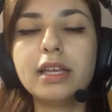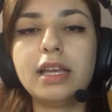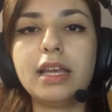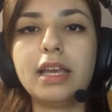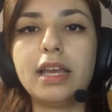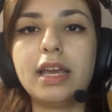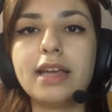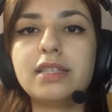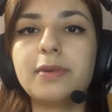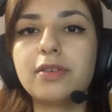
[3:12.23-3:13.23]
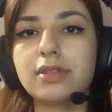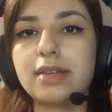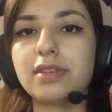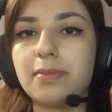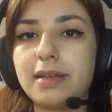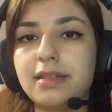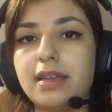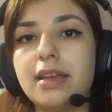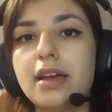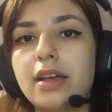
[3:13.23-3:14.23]
E esse banco de dados
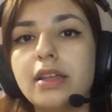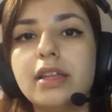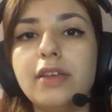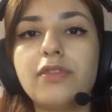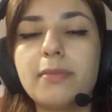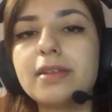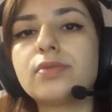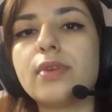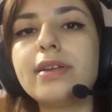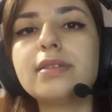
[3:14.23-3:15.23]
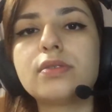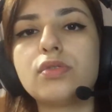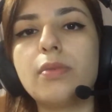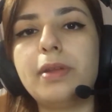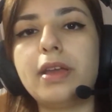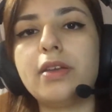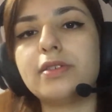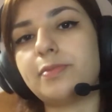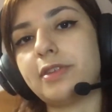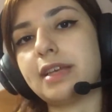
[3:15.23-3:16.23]
armazena informações sobre
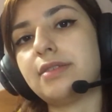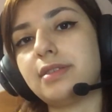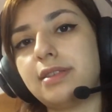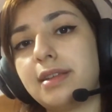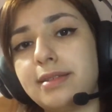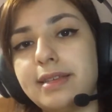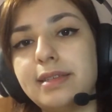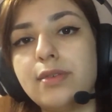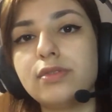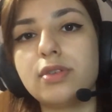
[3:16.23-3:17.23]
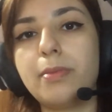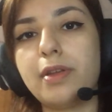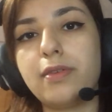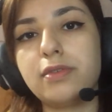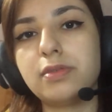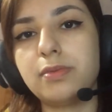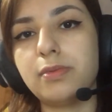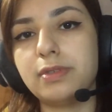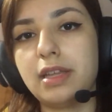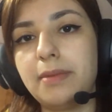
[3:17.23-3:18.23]
os processos de sinterização, sobre os,
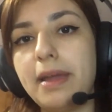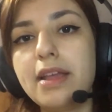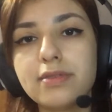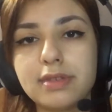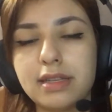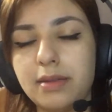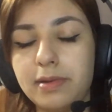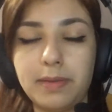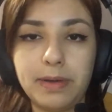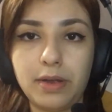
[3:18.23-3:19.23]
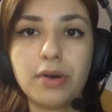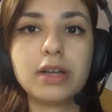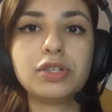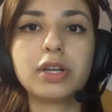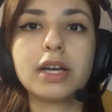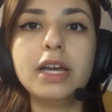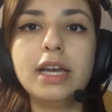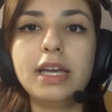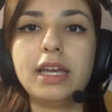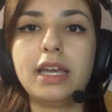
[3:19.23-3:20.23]
os elementos da tabela periódica
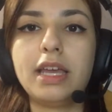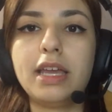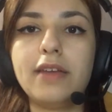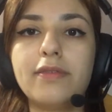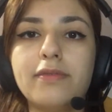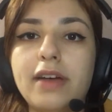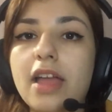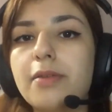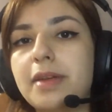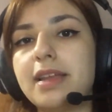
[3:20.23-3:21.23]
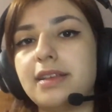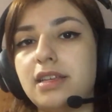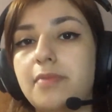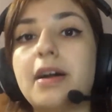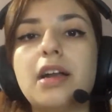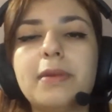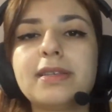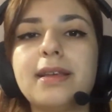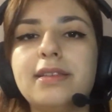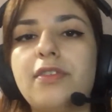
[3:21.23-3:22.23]
e vai
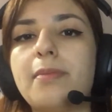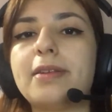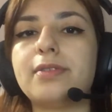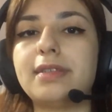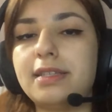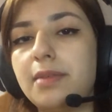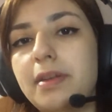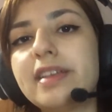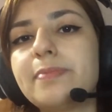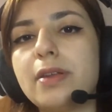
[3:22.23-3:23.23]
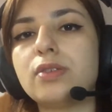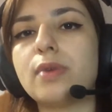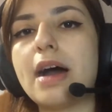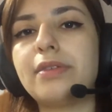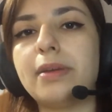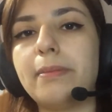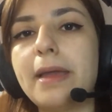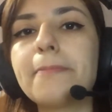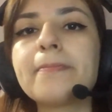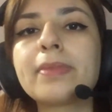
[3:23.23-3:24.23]
armazenar as informações recebidas pelo usuário também.